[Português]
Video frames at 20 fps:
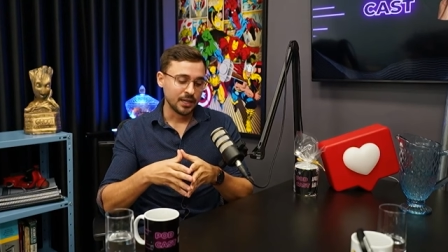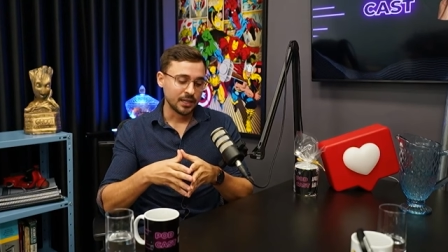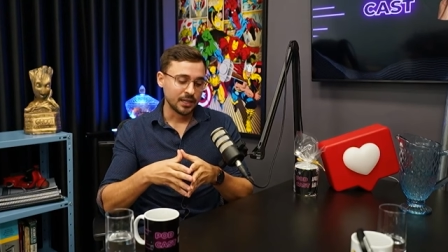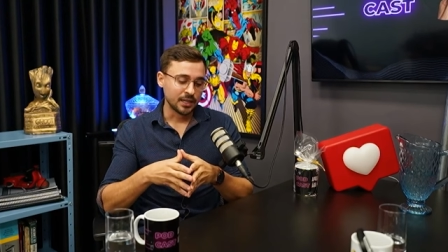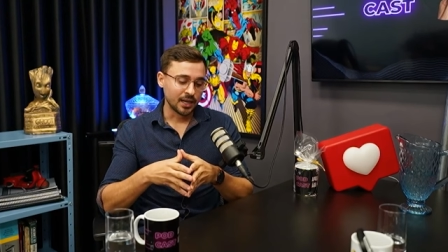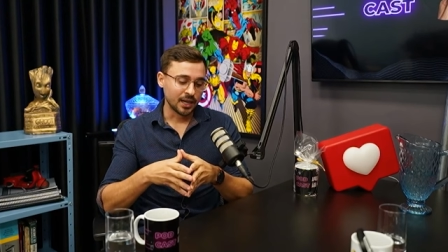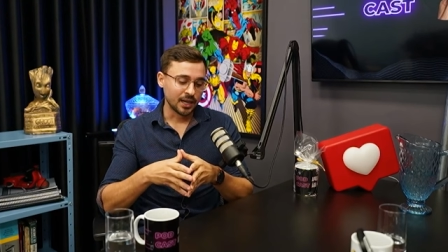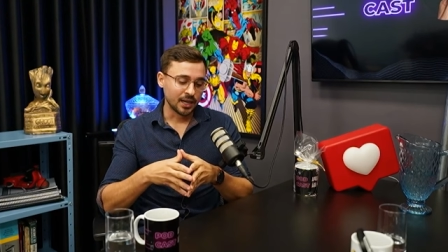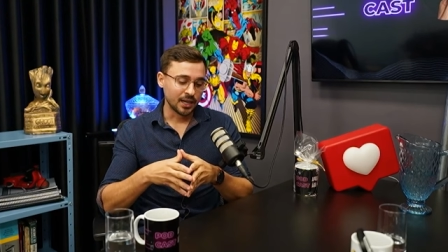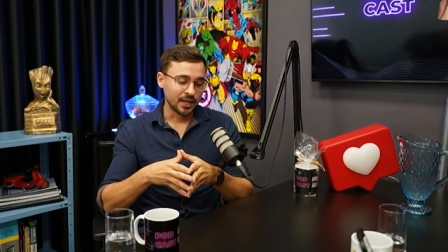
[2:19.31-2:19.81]

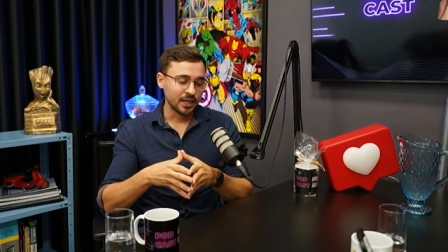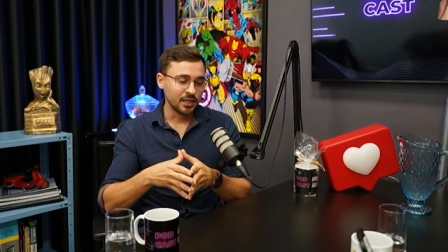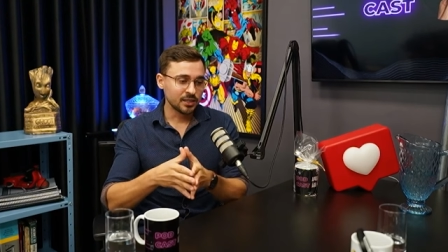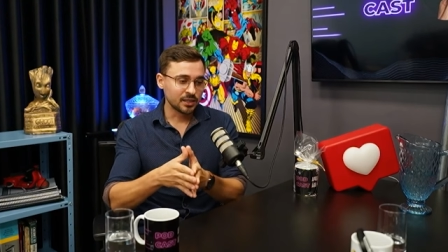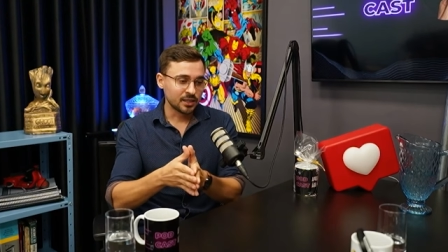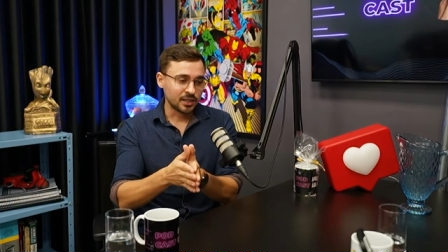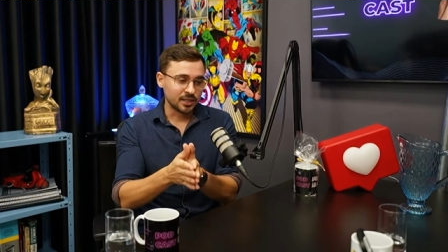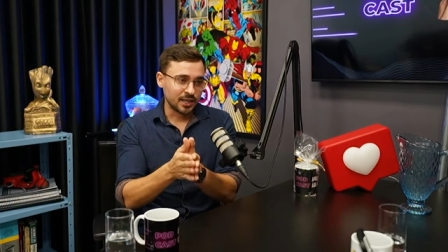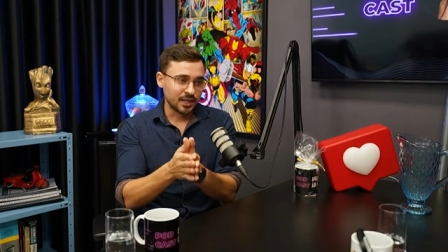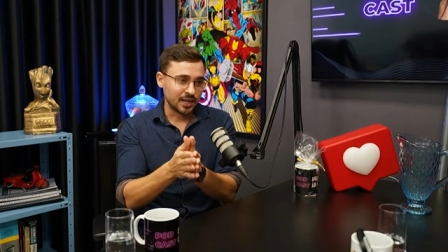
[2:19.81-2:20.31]
que ela
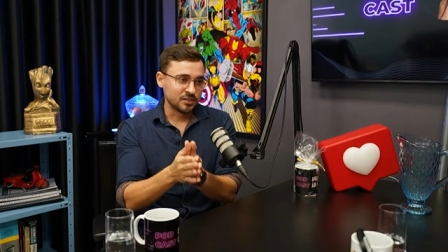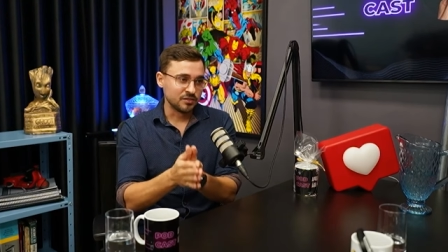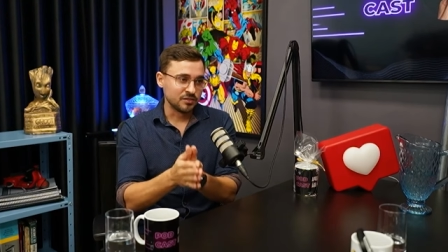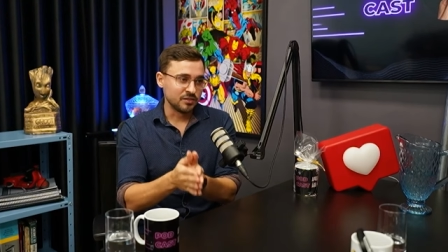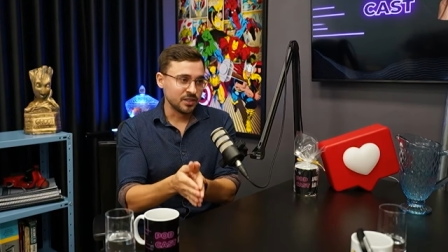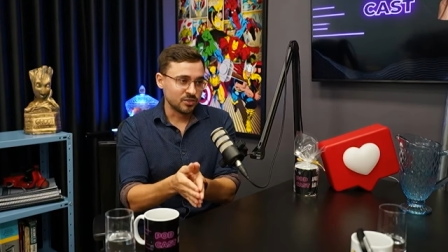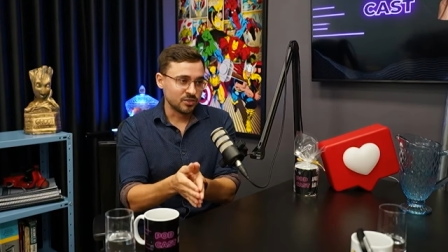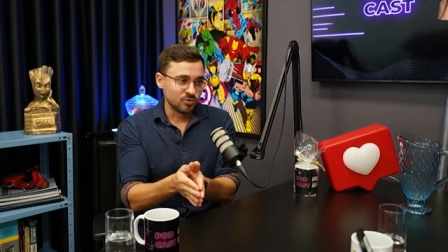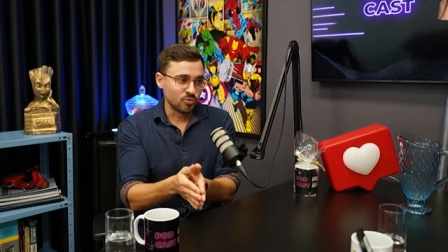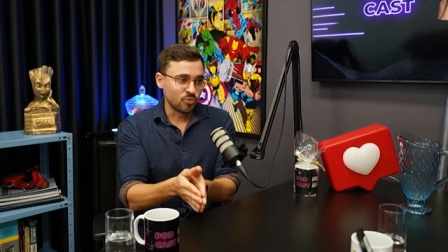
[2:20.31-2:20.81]
entra, às
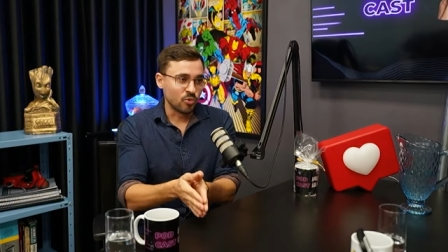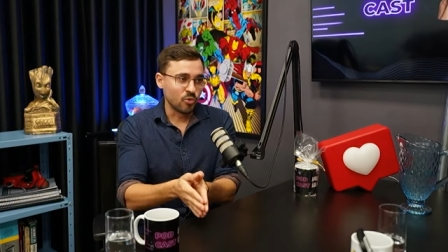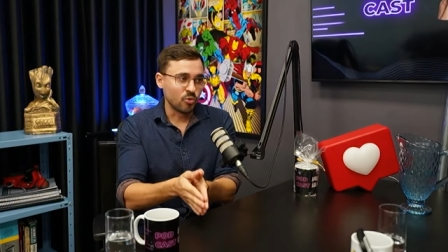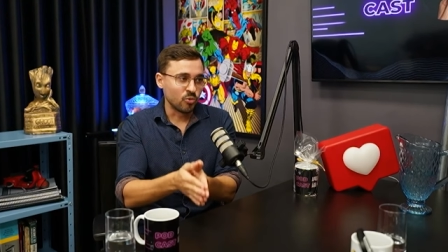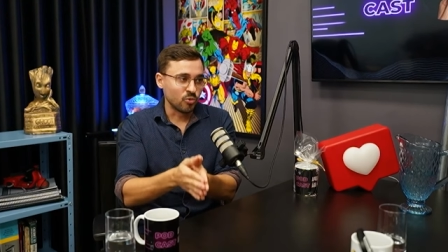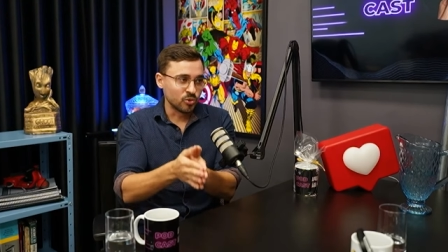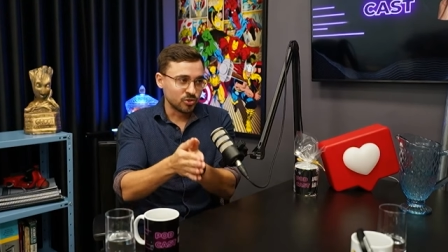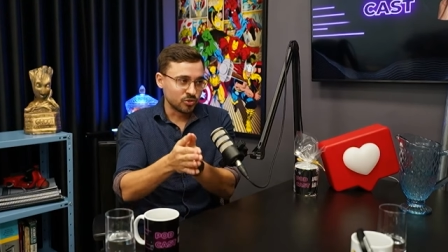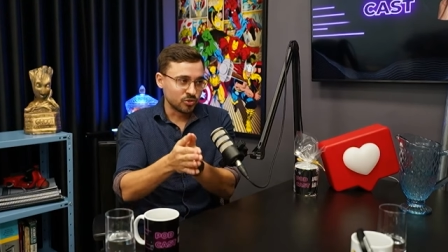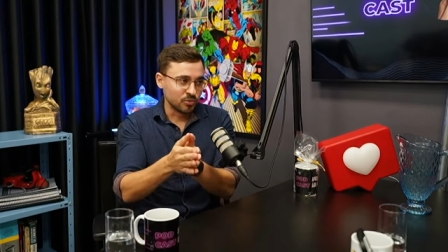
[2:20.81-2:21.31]
vezes, num
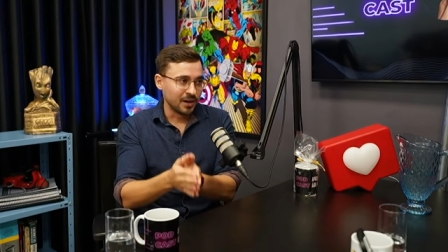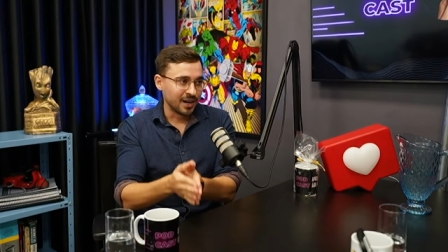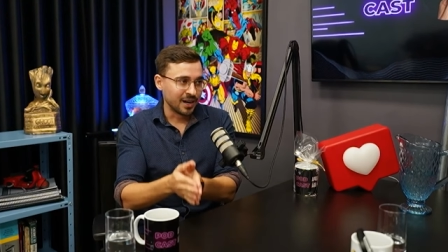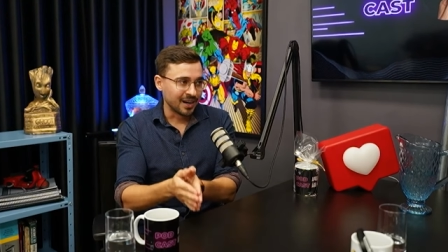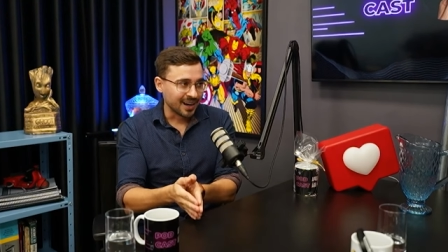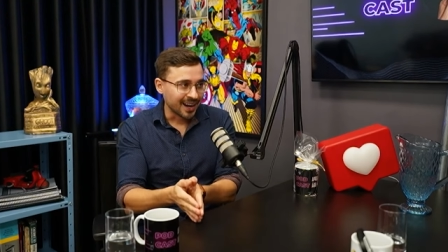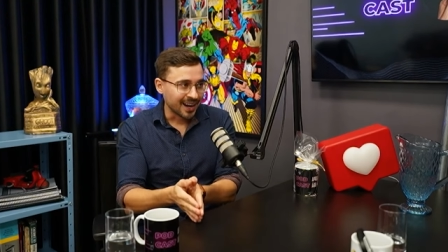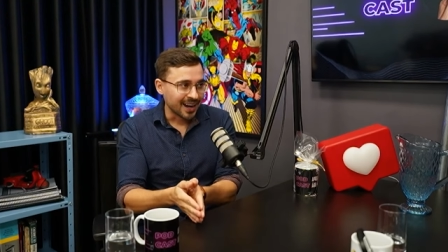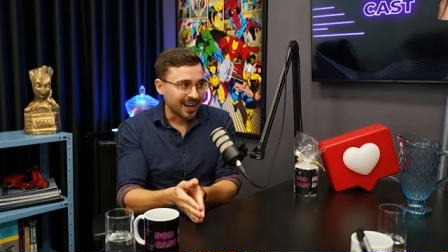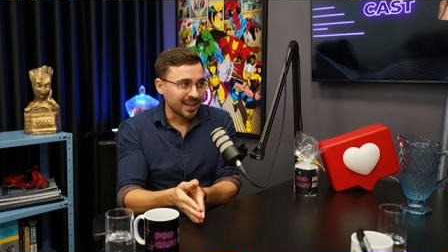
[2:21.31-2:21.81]
concurso
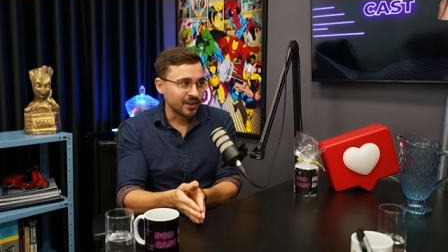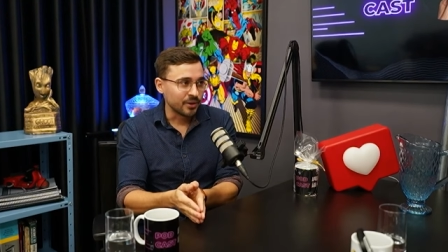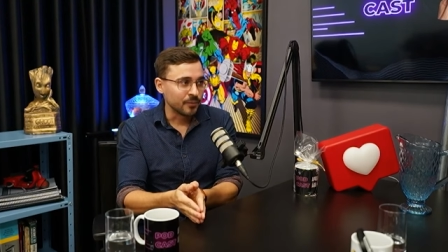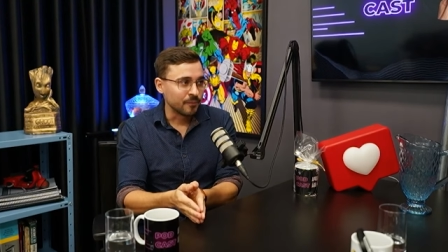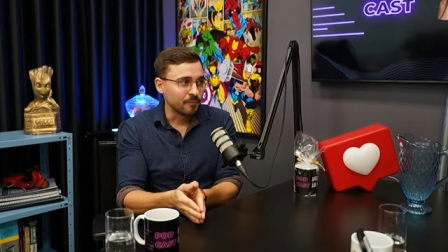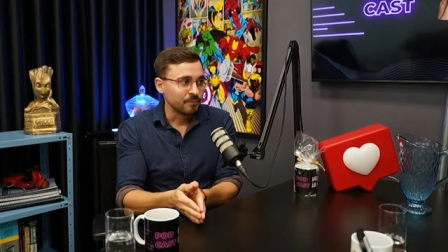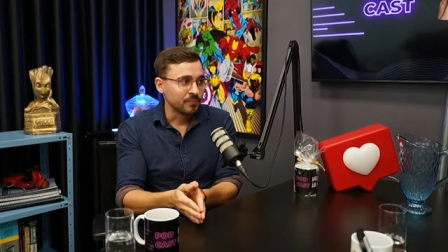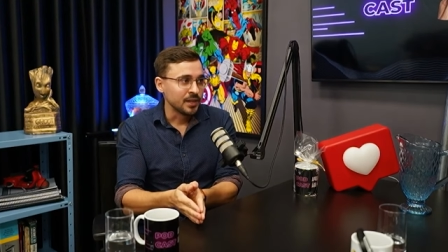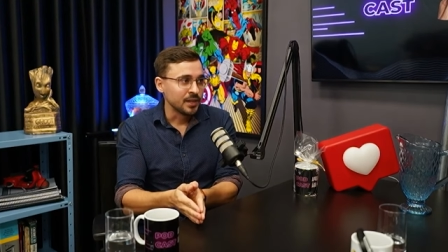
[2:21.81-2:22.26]
bancário